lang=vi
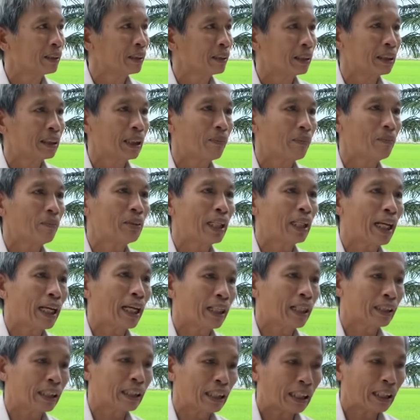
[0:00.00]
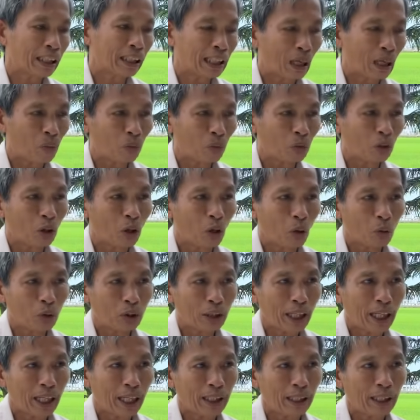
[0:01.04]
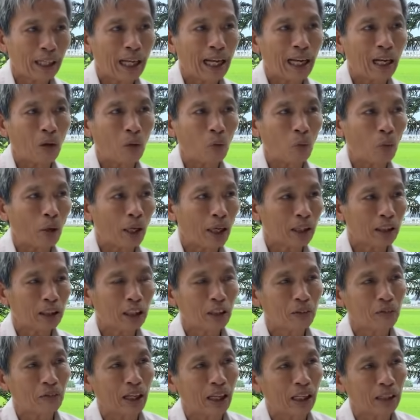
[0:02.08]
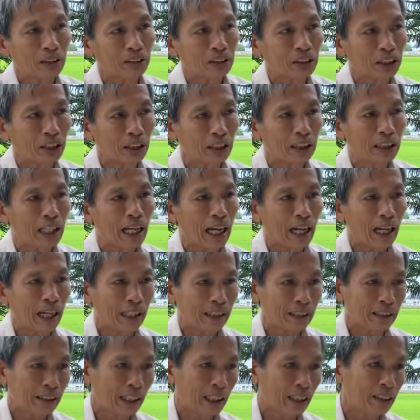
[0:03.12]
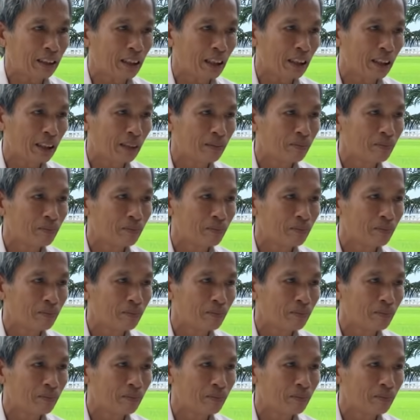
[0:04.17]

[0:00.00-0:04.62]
sấm giang điện ngọc lộ ra hào quang đức phật di đà sáng trưng